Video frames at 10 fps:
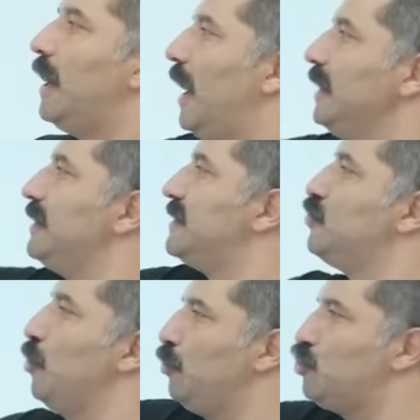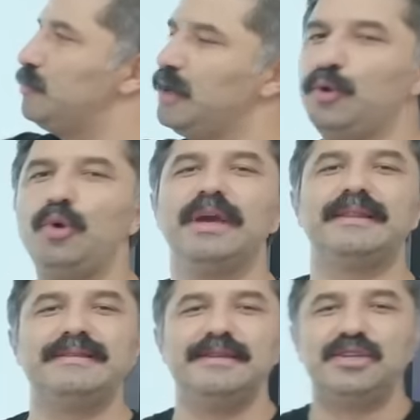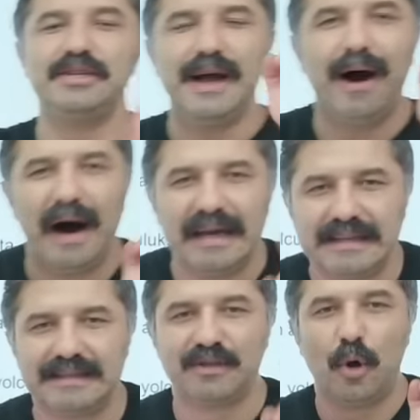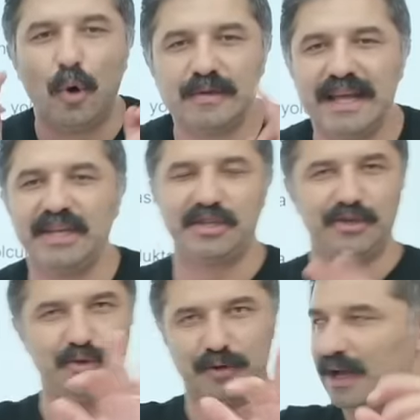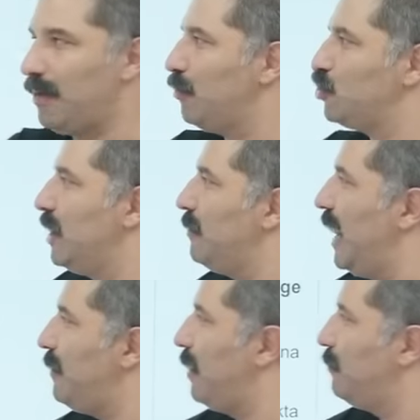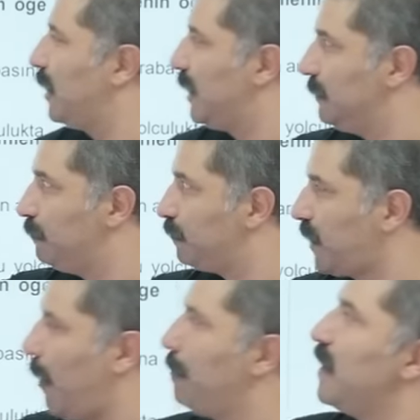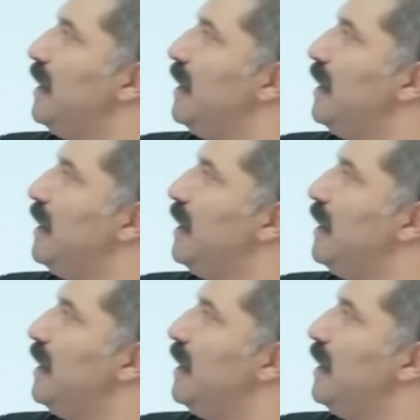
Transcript: Hangisi diyor bu cümlenin öge dizilişiyle aynıdır, özdeştir diyor. Tamam hocam hemen bakalım. Tamam.